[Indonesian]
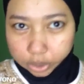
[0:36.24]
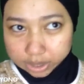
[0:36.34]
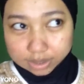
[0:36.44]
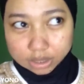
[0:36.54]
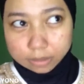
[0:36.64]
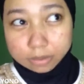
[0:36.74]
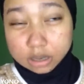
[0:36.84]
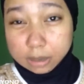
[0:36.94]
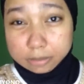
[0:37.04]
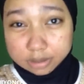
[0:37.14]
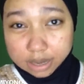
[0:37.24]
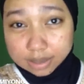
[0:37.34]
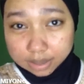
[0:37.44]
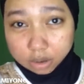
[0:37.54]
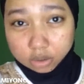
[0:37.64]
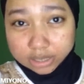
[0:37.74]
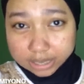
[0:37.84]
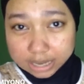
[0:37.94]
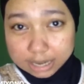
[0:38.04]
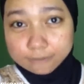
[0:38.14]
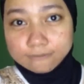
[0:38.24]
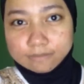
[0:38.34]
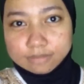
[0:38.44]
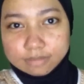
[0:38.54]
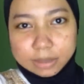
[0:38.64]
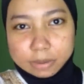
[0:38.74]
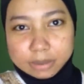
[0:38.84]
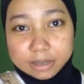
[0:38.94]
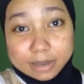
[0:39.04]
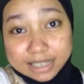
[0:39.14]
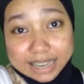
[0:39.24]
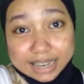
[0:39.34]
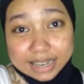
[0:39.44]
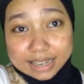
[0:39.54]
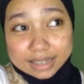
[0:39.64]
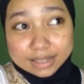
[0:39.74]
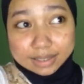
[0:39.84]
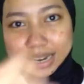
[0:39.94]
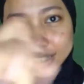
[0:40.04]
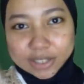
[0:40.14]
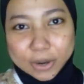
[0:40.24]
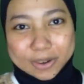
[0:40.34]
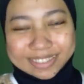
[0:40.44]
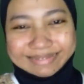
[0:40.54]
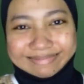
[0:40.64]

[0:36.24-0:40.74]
weeks, couple, couple days ago. Jadi tanpa basa-basi, let's go.